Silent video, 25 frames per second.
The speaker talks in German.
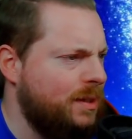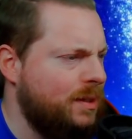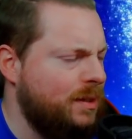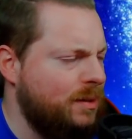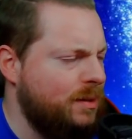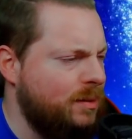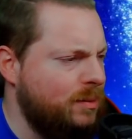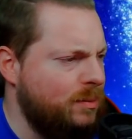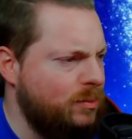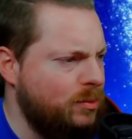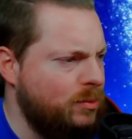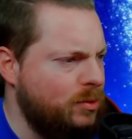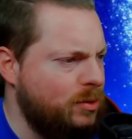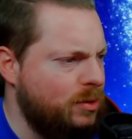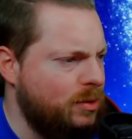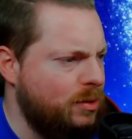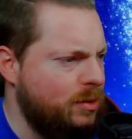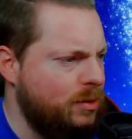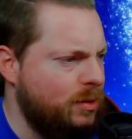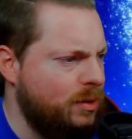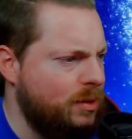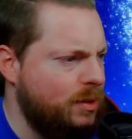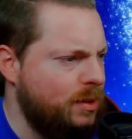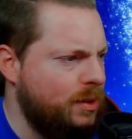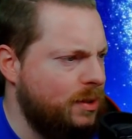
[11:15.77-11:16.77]
Du musst du
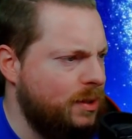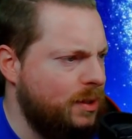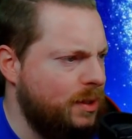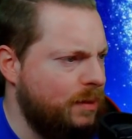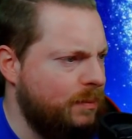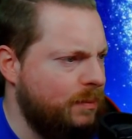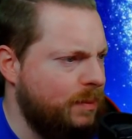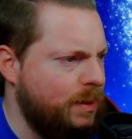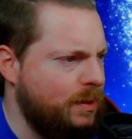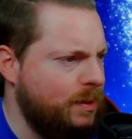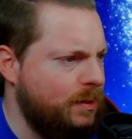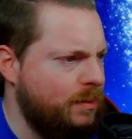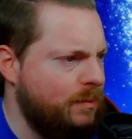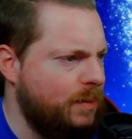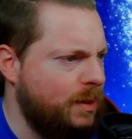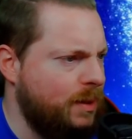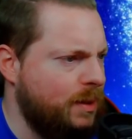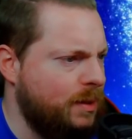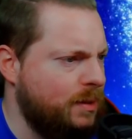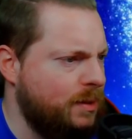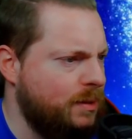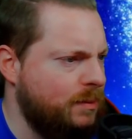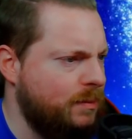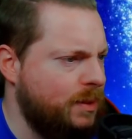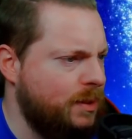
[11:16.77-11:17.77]
doch den Diamanten
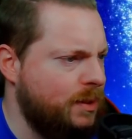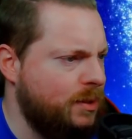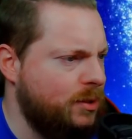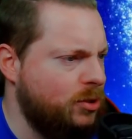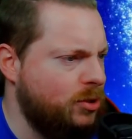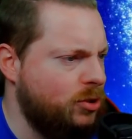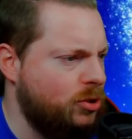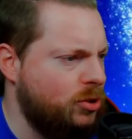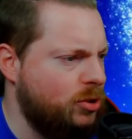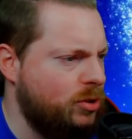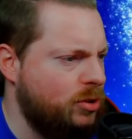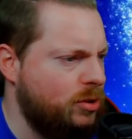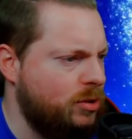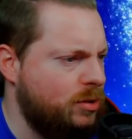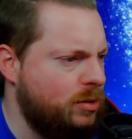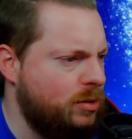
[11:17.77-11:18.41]
machen, Mensch.